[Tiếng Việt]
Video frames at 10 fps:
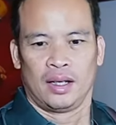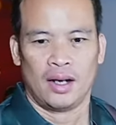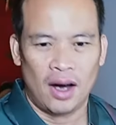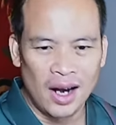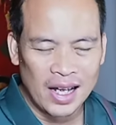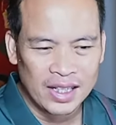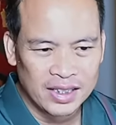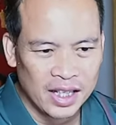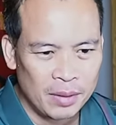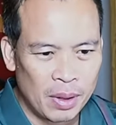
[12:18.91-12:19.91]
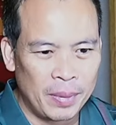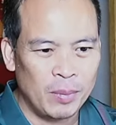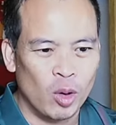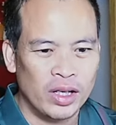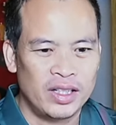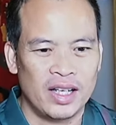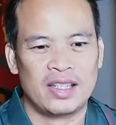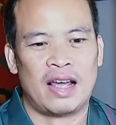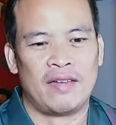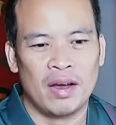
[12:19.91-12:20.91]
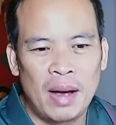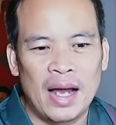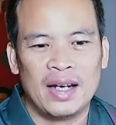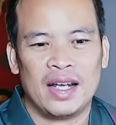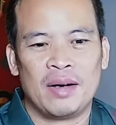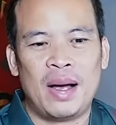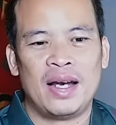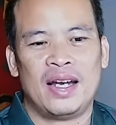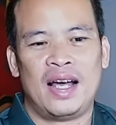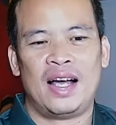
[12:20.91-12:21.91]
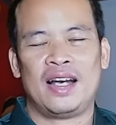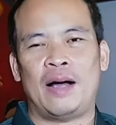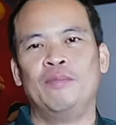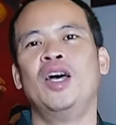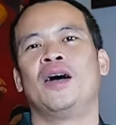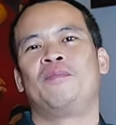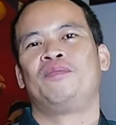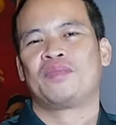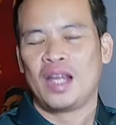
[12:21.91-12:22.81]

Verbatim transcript: Đó là những gì mà mình muốn chia sẻ với các bạn để các bạn nắm được.